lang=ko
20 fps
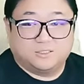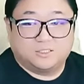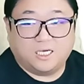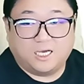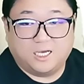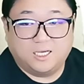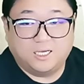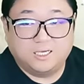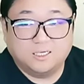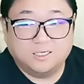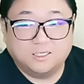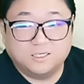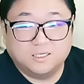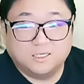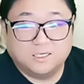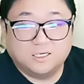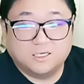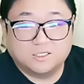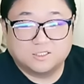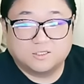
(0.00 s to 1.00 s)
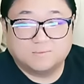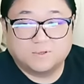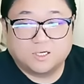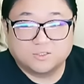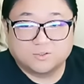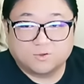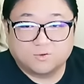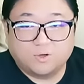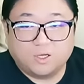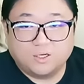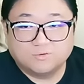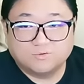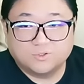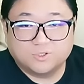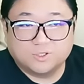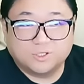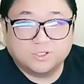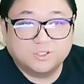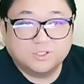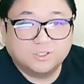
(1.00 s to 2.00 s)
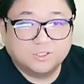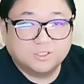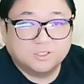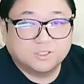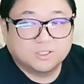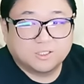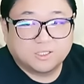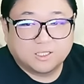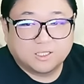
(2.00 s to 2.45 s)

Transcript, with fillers: 자, 아, 넘어가는 걸로 하고요.